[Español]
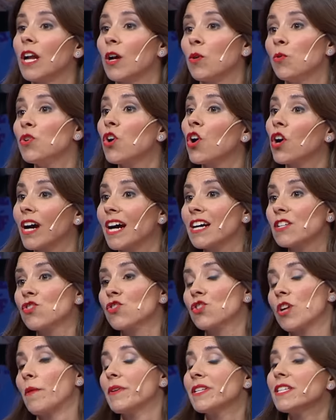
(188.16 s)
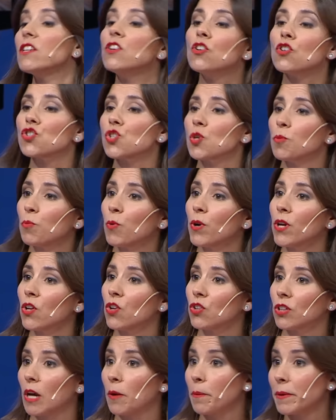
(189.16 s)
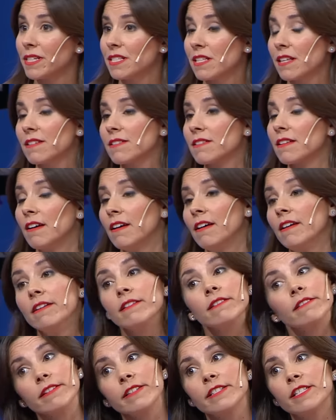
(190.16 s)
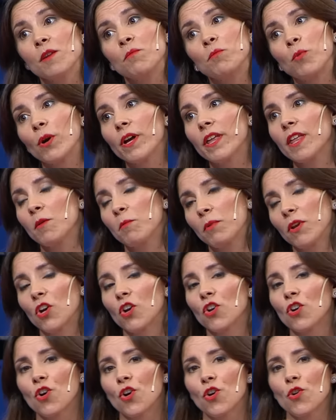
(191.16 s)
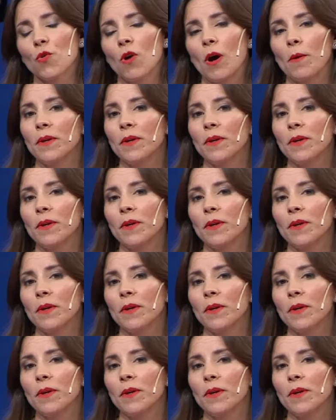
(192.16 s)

en algunos casos, a veces no se puede, otras veces sí se puede, pero no, ha